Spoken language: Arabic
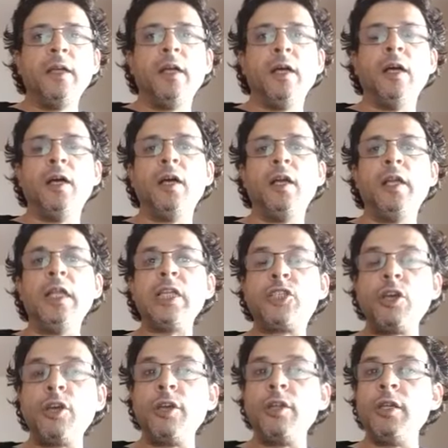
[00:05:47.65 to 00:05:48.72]
آه لي
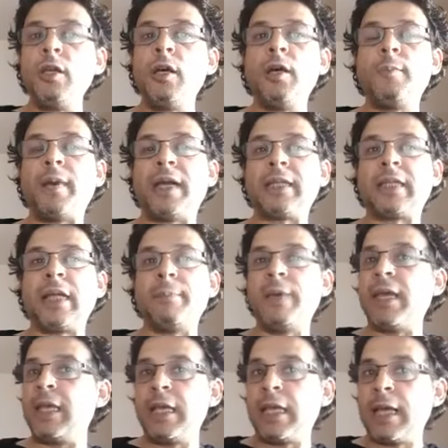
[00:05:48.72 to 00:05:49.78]
جون آه، معناتها
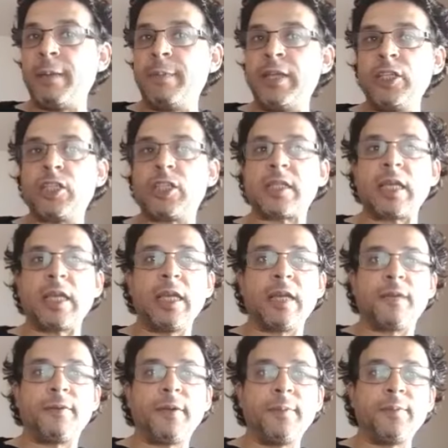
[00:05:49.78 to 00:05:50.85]
باهي انا مانيش
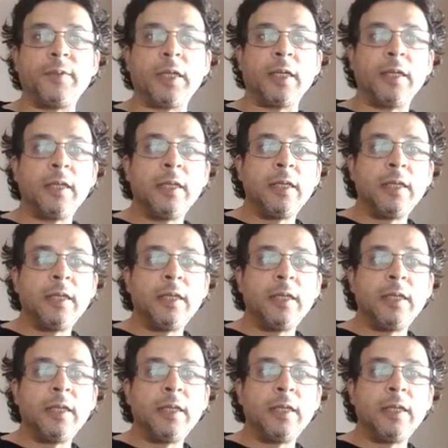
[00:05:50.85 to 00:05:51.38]
صغير فهمت